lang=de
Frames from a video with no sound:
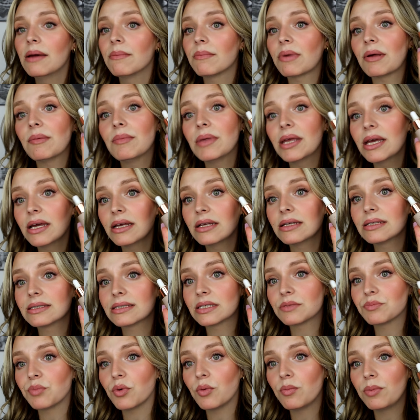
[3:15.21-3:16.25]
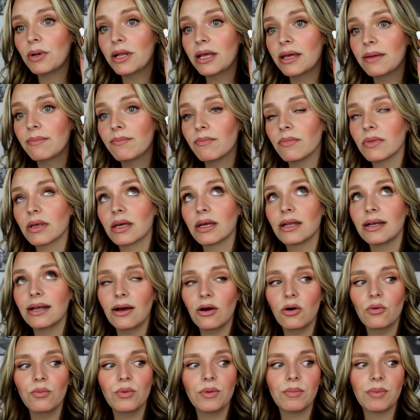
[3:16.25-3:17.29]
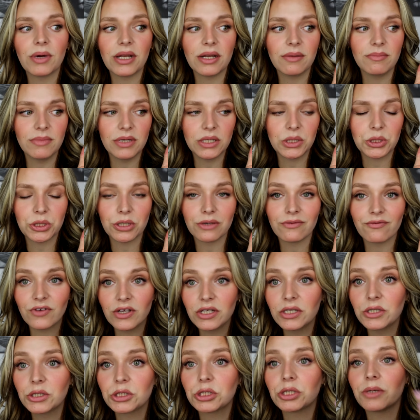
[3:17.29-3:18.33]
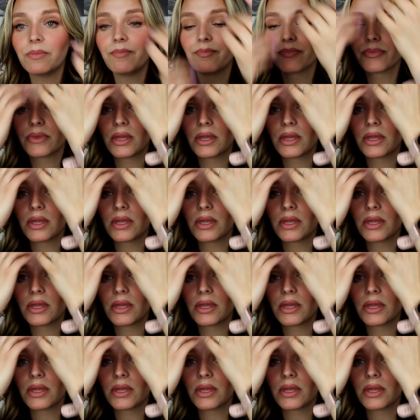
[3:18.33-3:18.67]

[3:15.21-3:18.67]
Bei mir ist das Problem, genau wie bei dem Matching Finish,